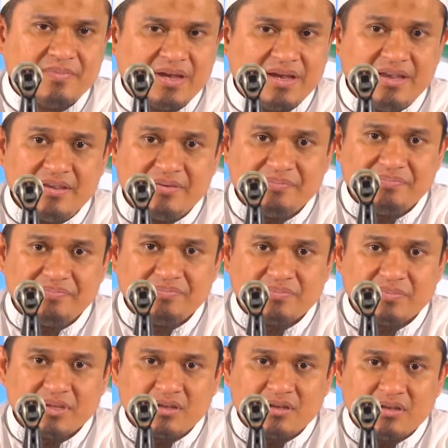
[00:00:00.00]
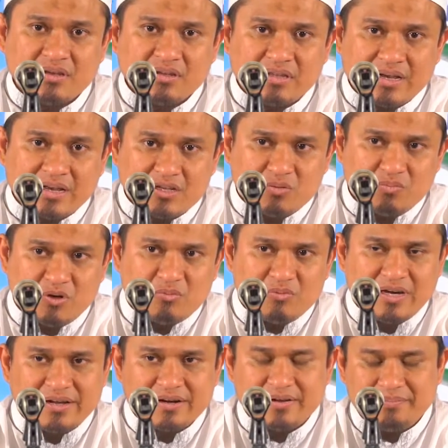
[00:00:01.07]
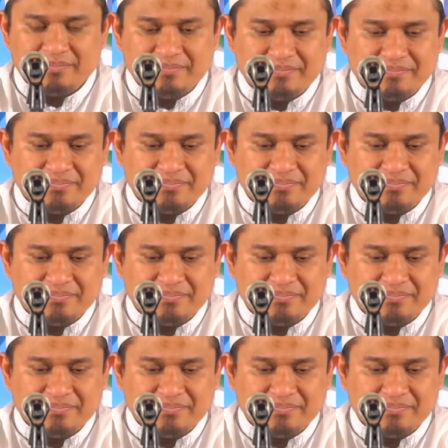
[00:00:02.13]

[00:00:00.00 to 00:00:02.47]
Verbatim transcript: Hah? Tanggal 10 Muharram.